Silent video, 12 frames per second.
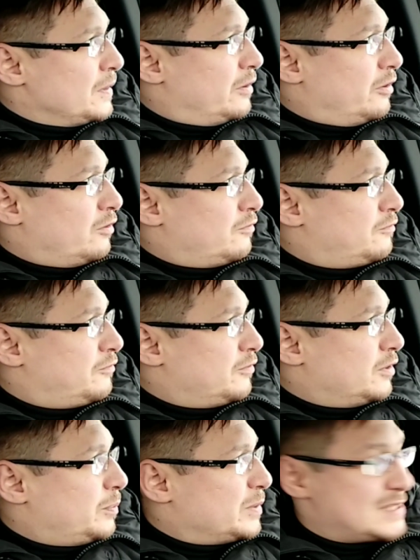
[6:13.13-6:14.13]
а,
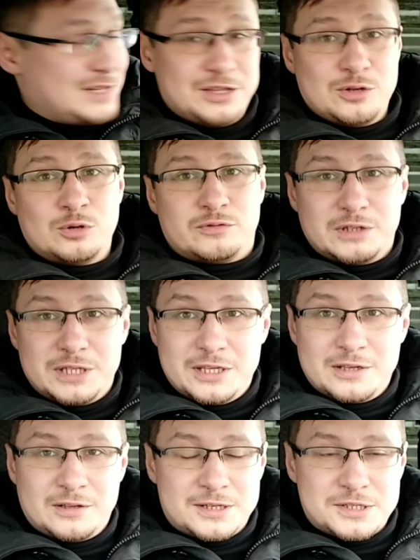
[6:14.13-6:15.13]
в последний год
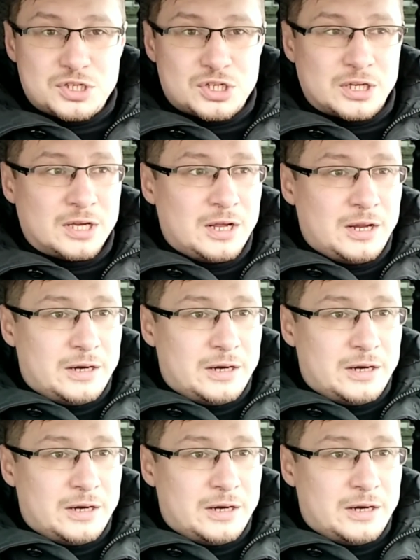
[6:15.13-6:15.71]
владения ласточкой.